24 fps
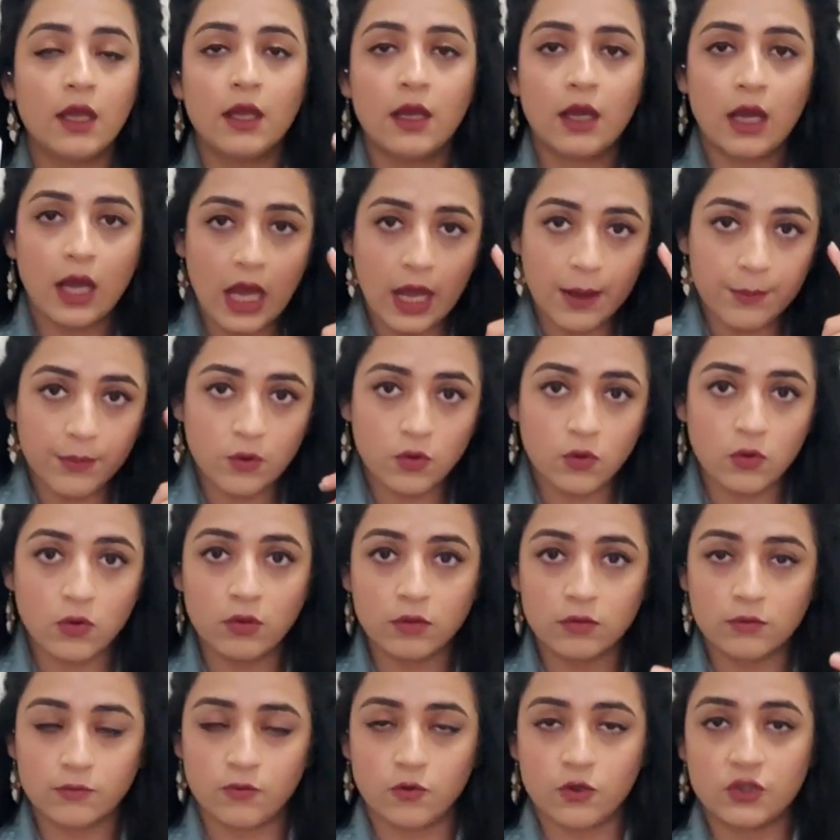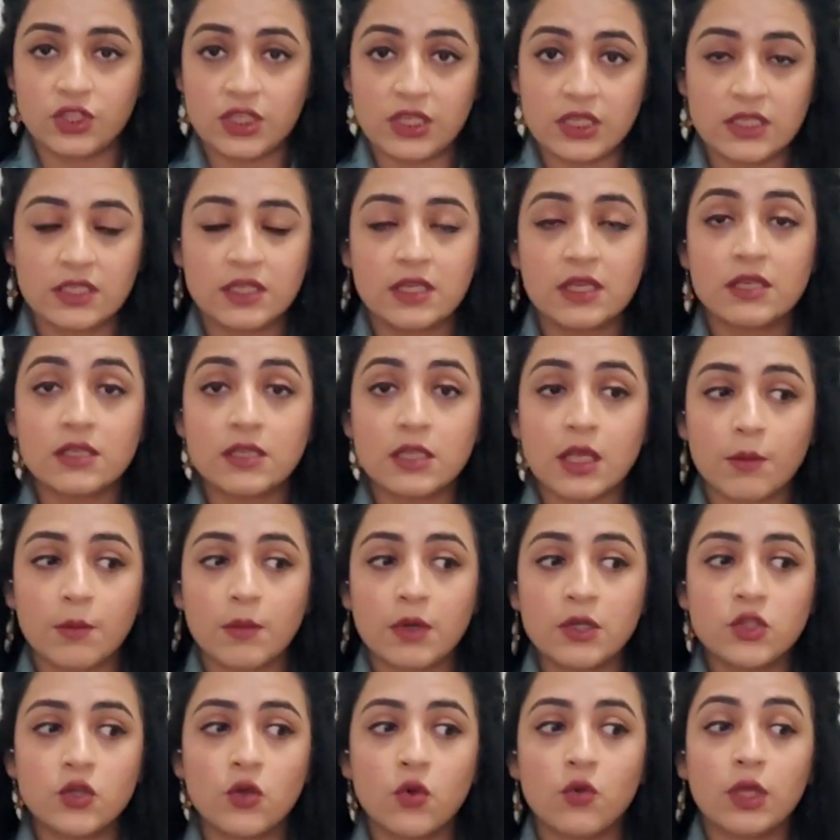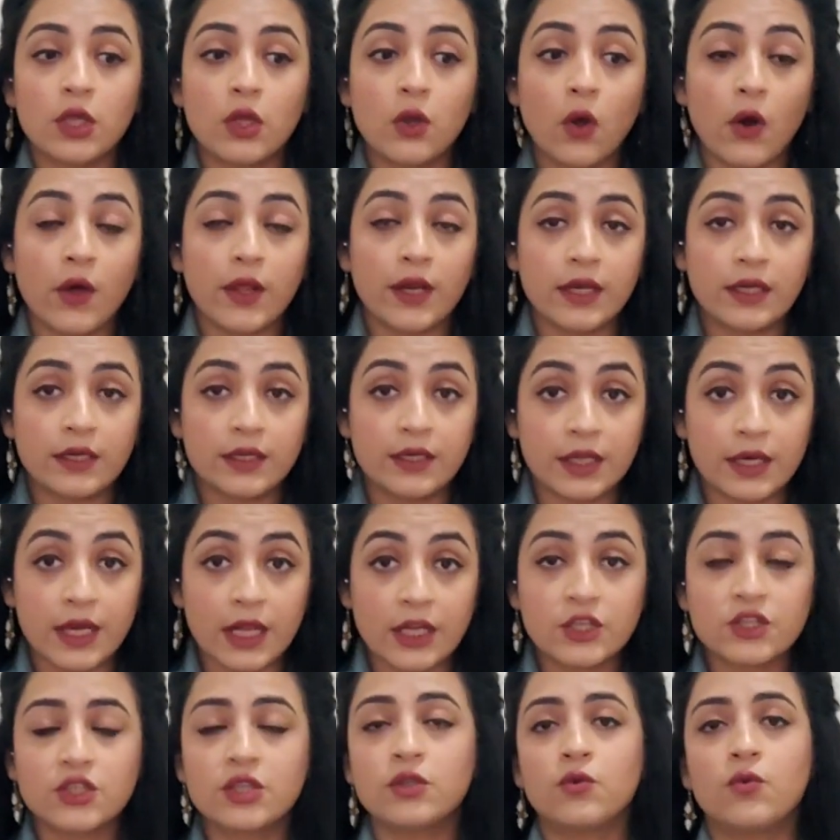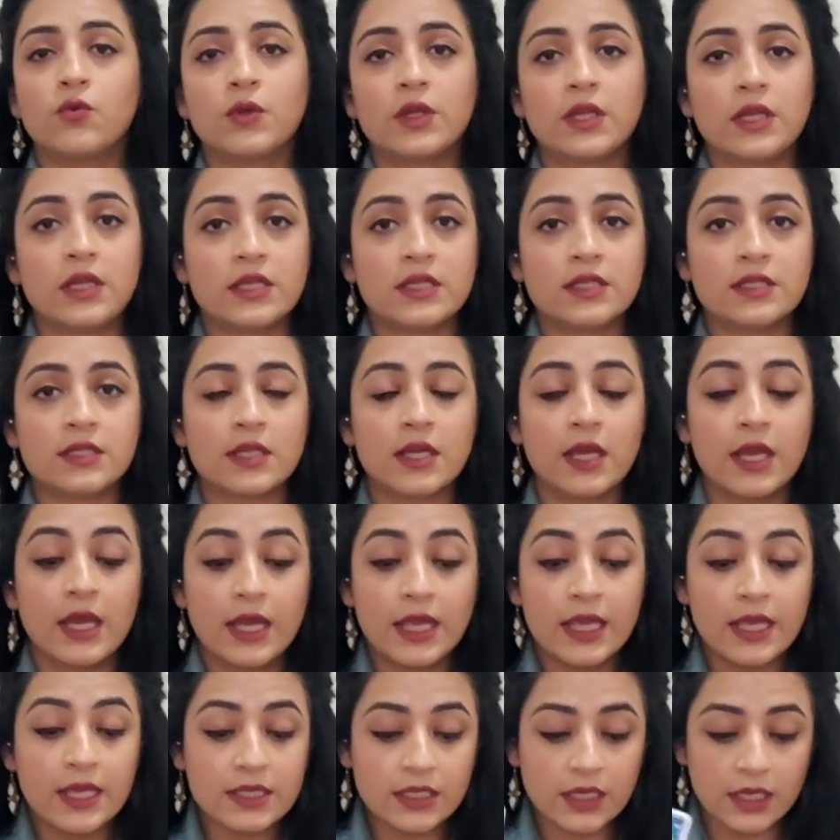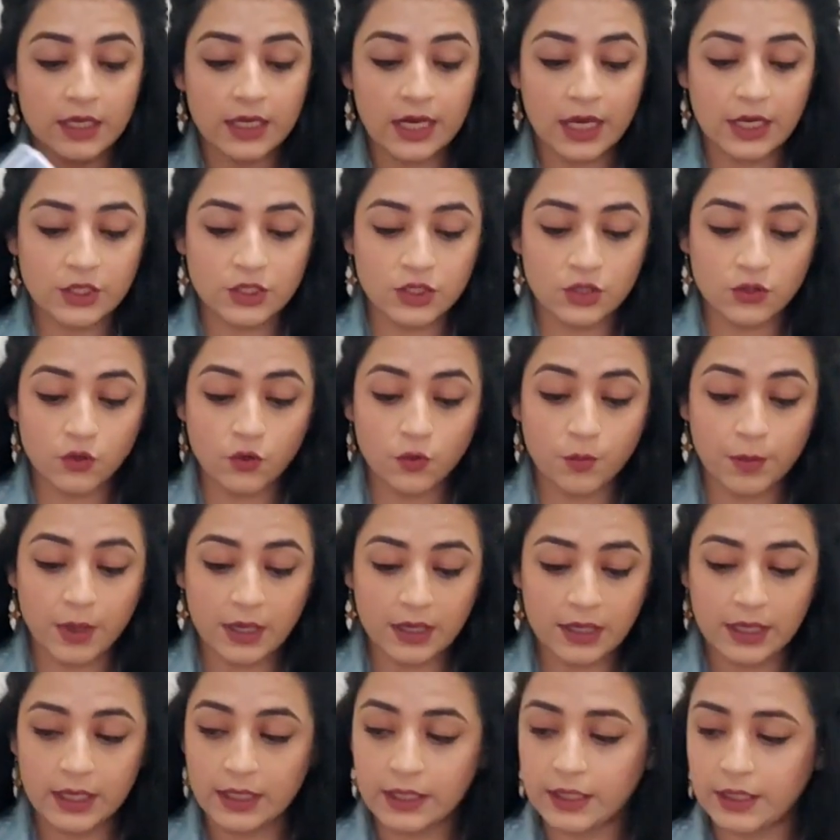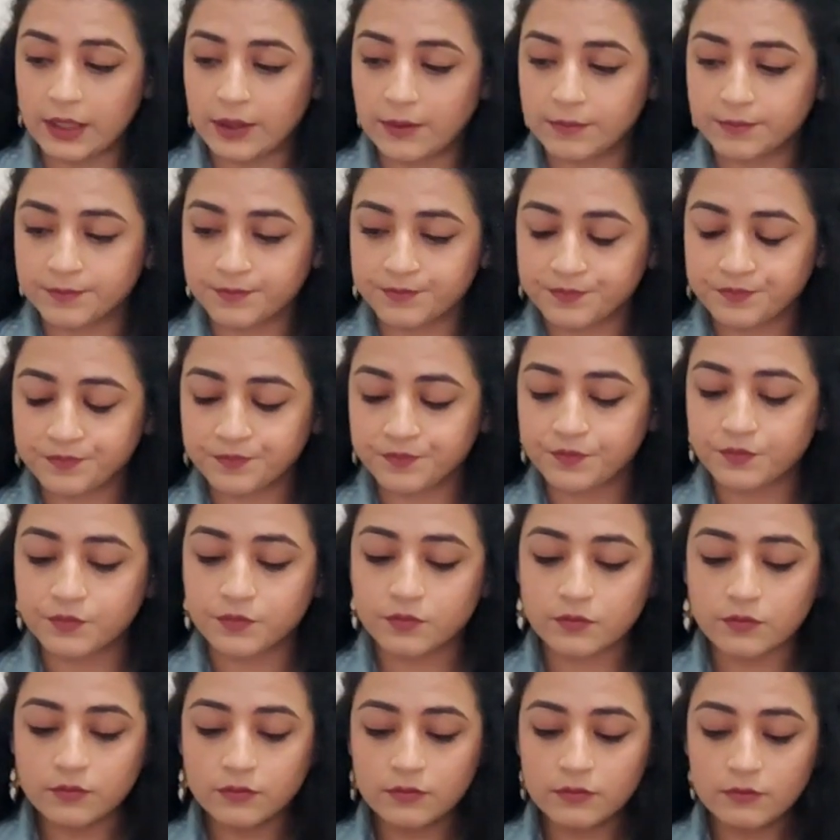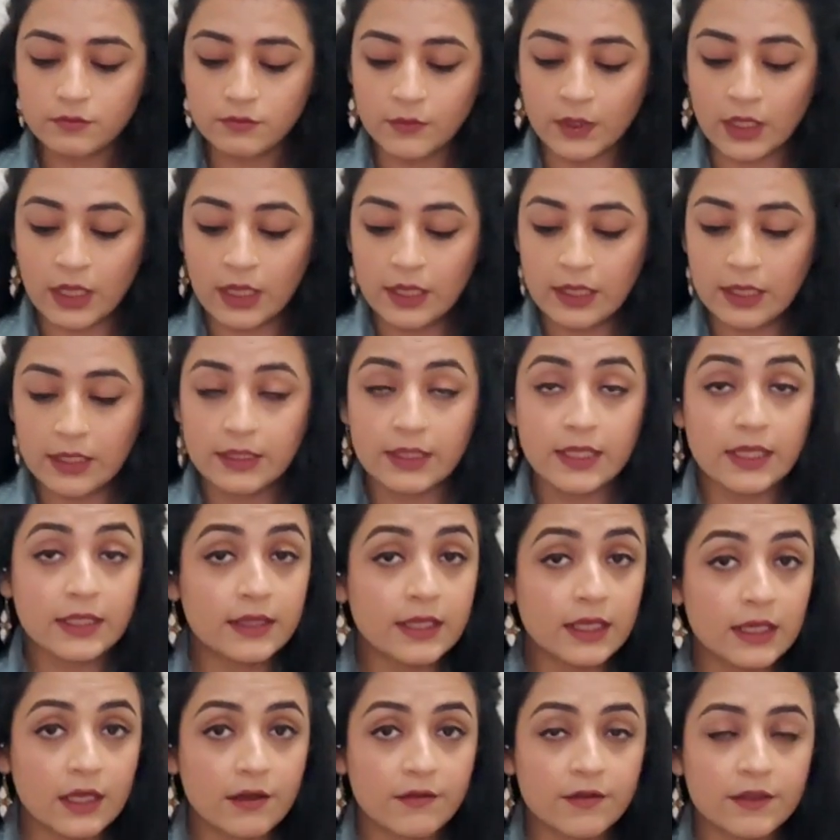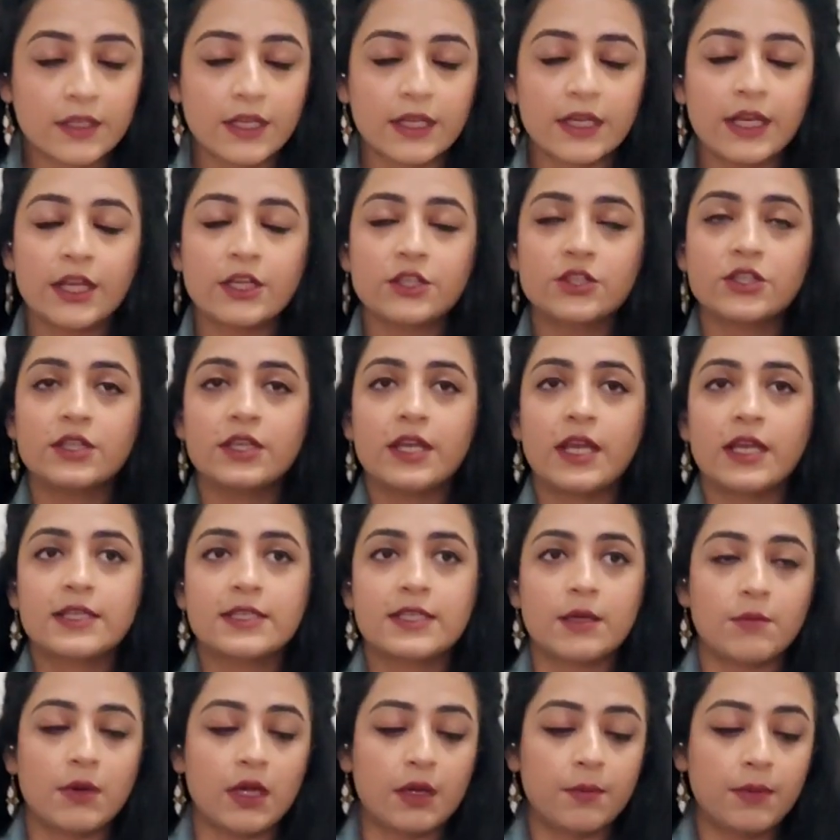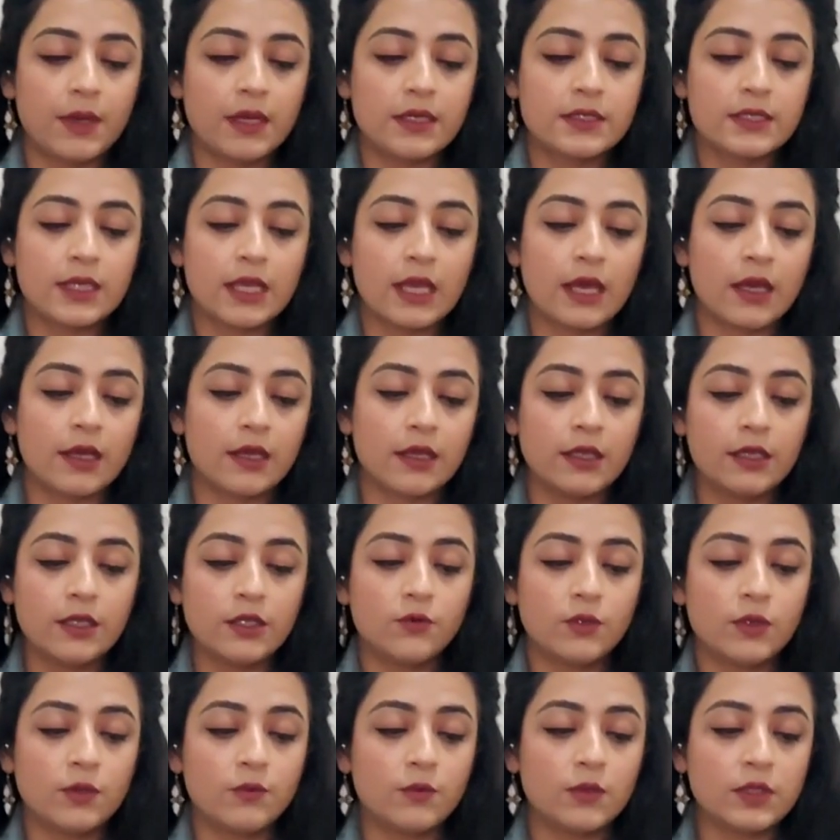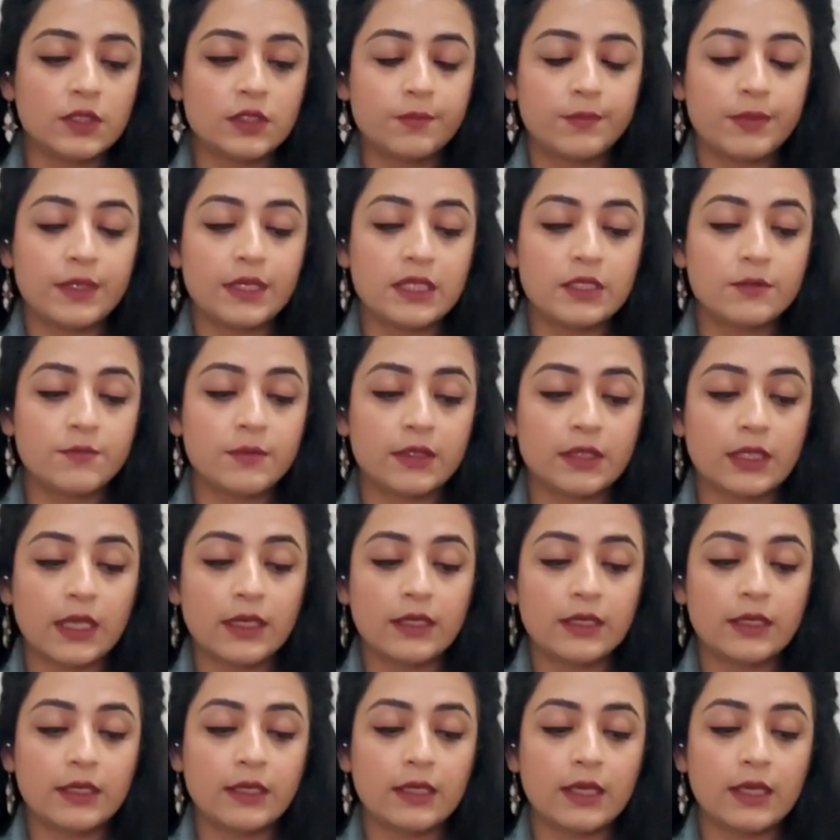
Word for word: आपको वो चीज की समझ होगी और एक डायरेक्शन होगी इस इस कनेक्शन को बढ़ने की देखते हैं लव एंड कनेक्शन डेक्स है हमारे पास क्या है यूनिवर्स प्लीज बताइए क्या